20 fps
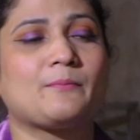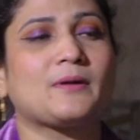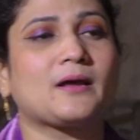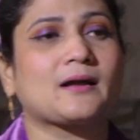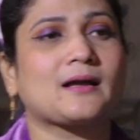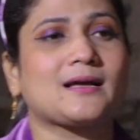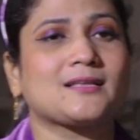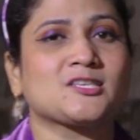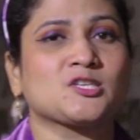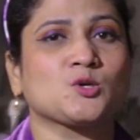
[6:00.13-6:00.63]
আমরা
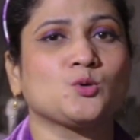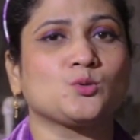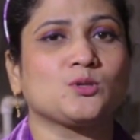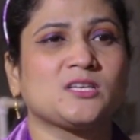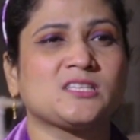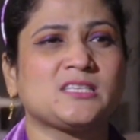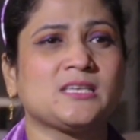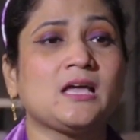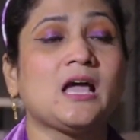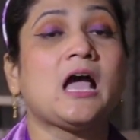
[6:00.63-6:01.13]
কাজ
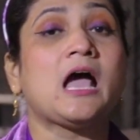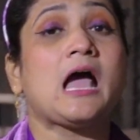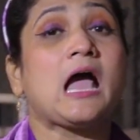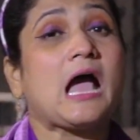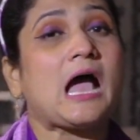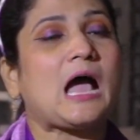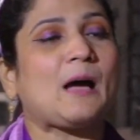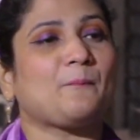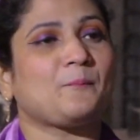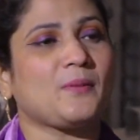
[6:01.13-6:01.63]
করতেছি
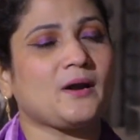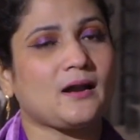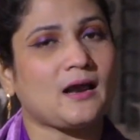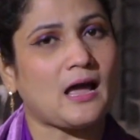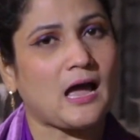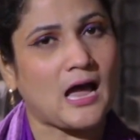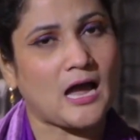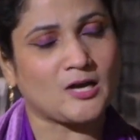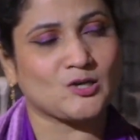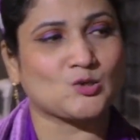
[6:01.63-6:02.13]
আপনারা
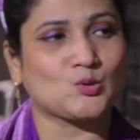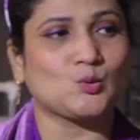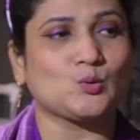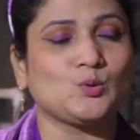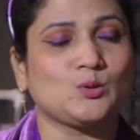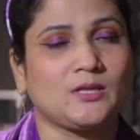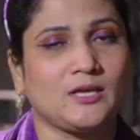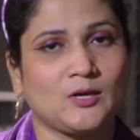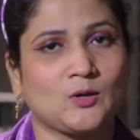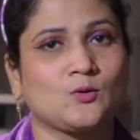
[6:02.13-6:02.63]
আসুন
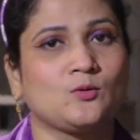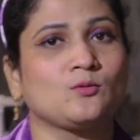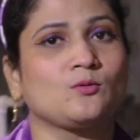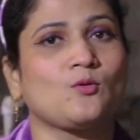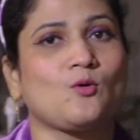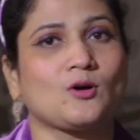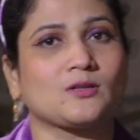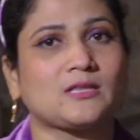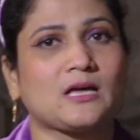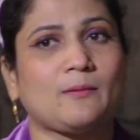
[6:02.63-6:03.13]
দেখুন
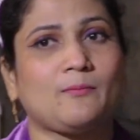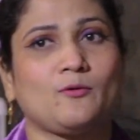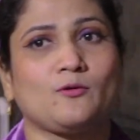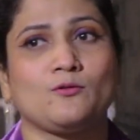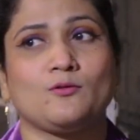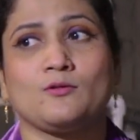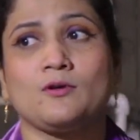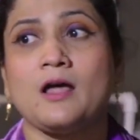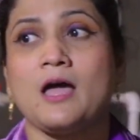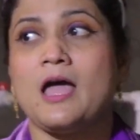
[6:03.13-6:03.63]
কথা
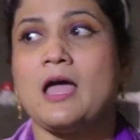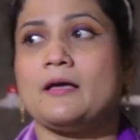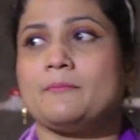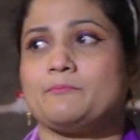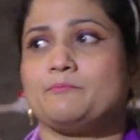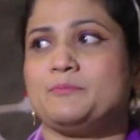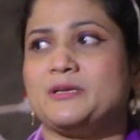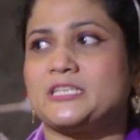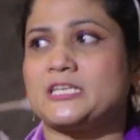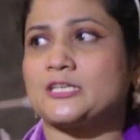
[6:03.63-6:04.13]
বলুন
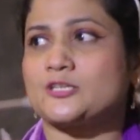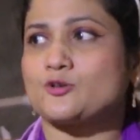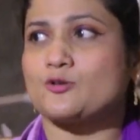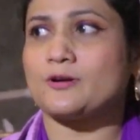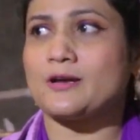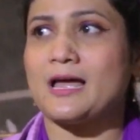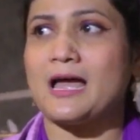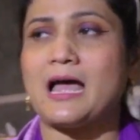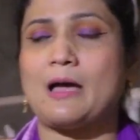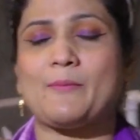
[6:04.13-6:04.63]
বিশেষ
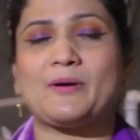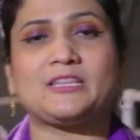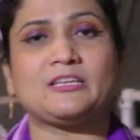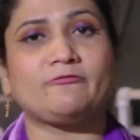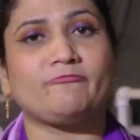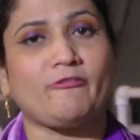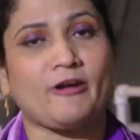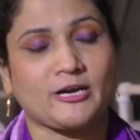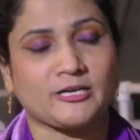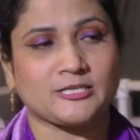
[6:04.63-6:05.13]
করে
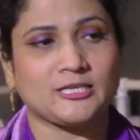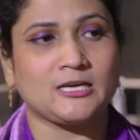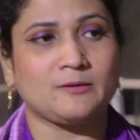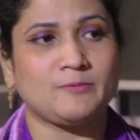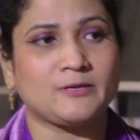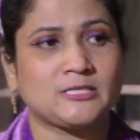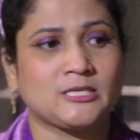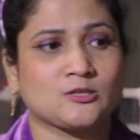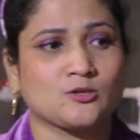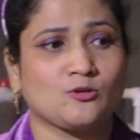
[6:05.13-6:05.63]
আমাদের ফ্যাক্টরি
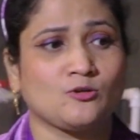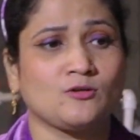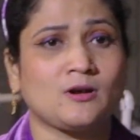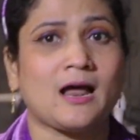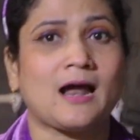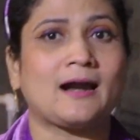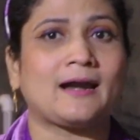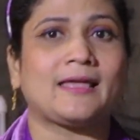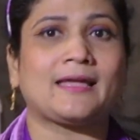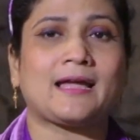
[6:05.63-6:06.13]
ভিজিট করুন
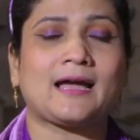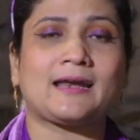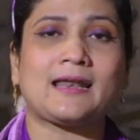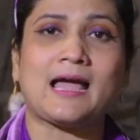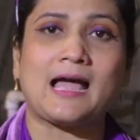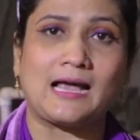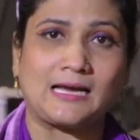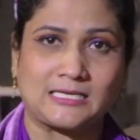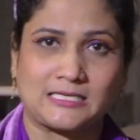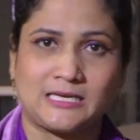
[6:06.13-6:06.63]
আর এখানে
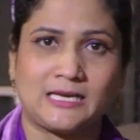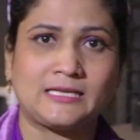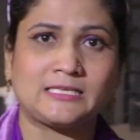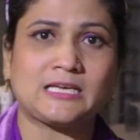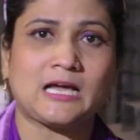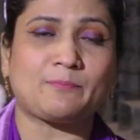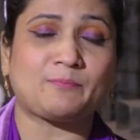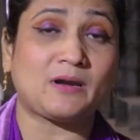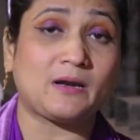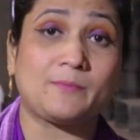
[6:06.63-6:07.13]
আসলে
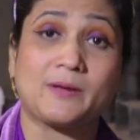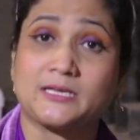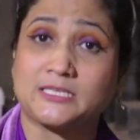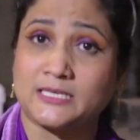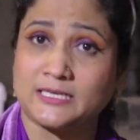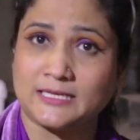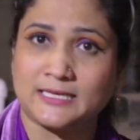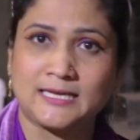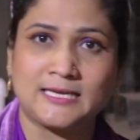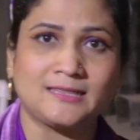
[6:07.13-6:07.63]
যে আপনার
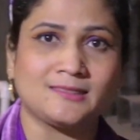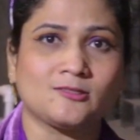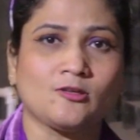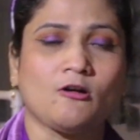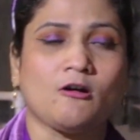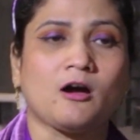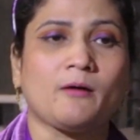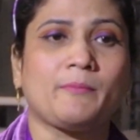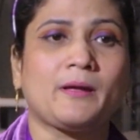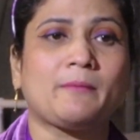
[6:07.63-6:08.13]
মেশিন কিনতে
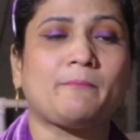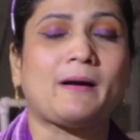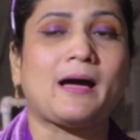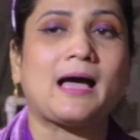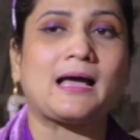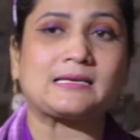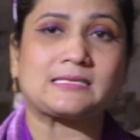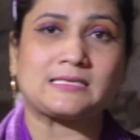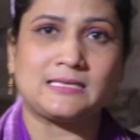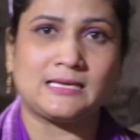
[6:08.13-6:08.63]
হবে বা
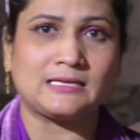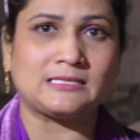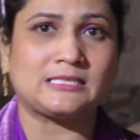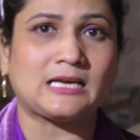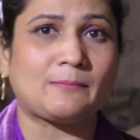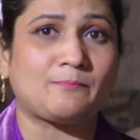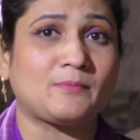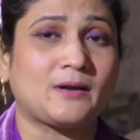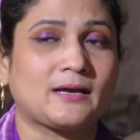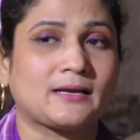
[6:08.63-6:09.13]
আসলে যে
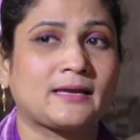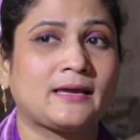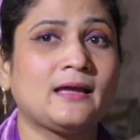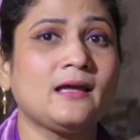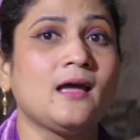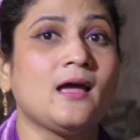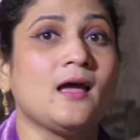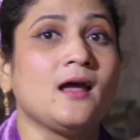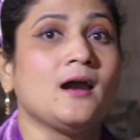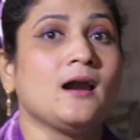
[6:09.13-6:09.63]
আপনাকে
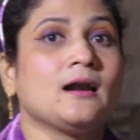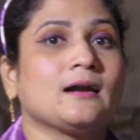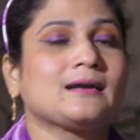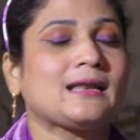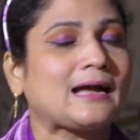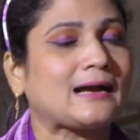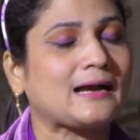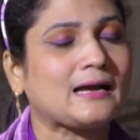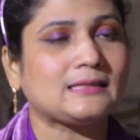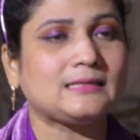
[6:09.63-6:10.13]

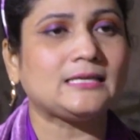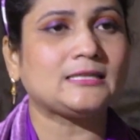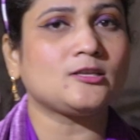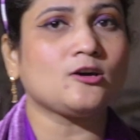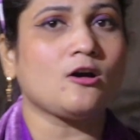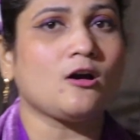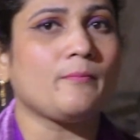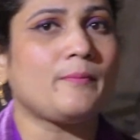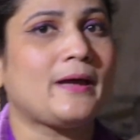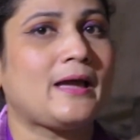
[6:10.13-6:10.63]
টাকা
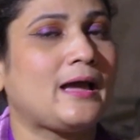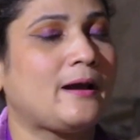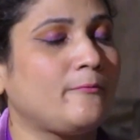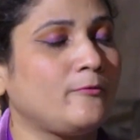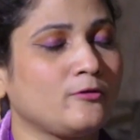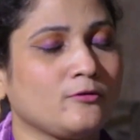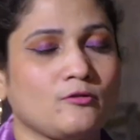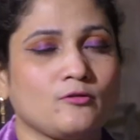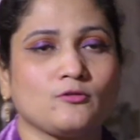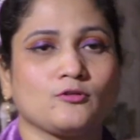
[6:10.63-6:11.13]
দিতে হবে
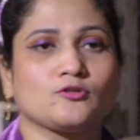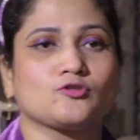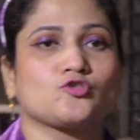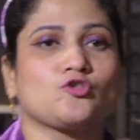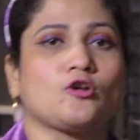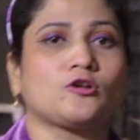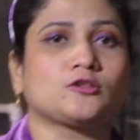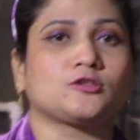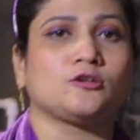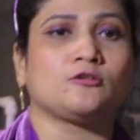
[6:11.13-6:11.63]
এমন কোনো
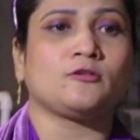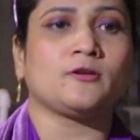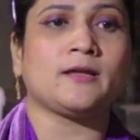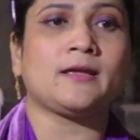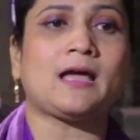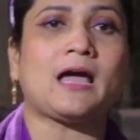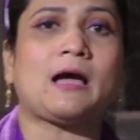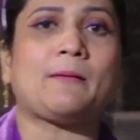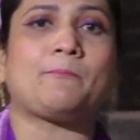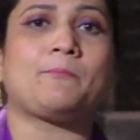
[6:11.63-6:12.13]
শর্ত
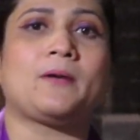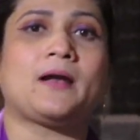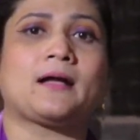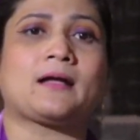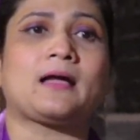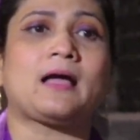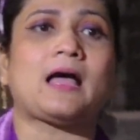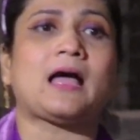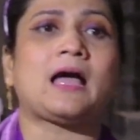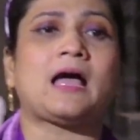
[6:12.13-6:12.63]
নেই আপনার
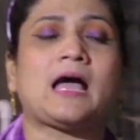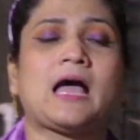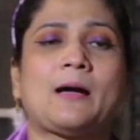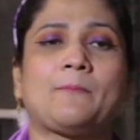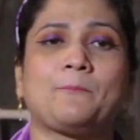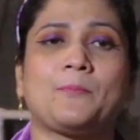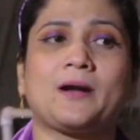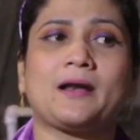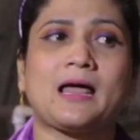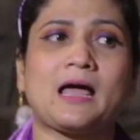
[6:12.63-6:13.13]

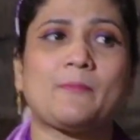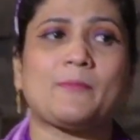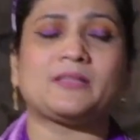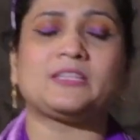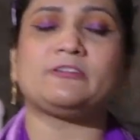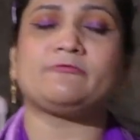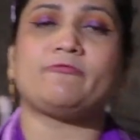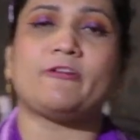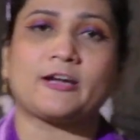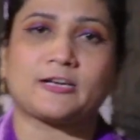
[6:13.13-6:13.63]
আপনারা
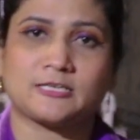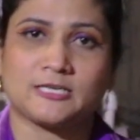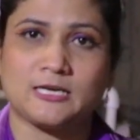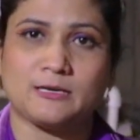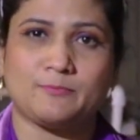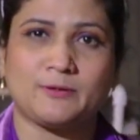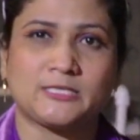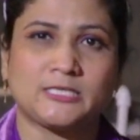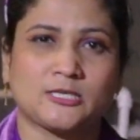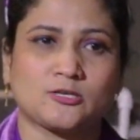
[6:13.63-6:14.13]
আমাদের
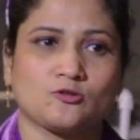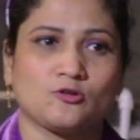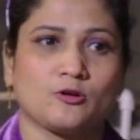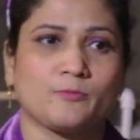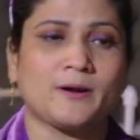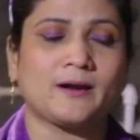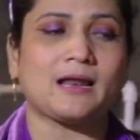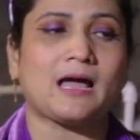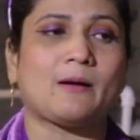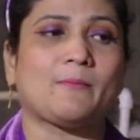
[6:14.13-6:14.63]
ফ্যাক্টরি ভিজিট
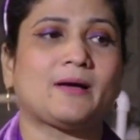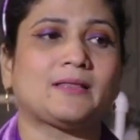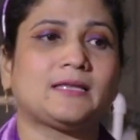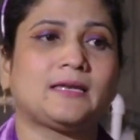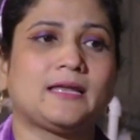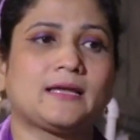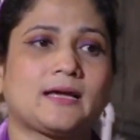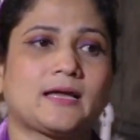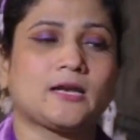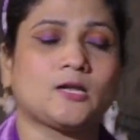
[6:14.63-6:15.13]
করবেন
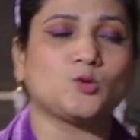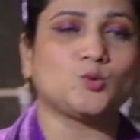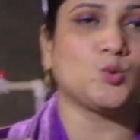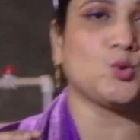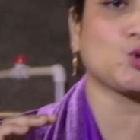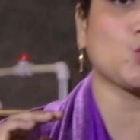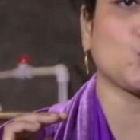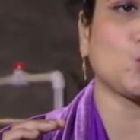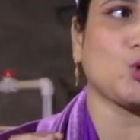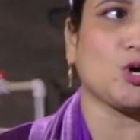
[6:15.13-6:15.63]
আমাদের এখানে দুশো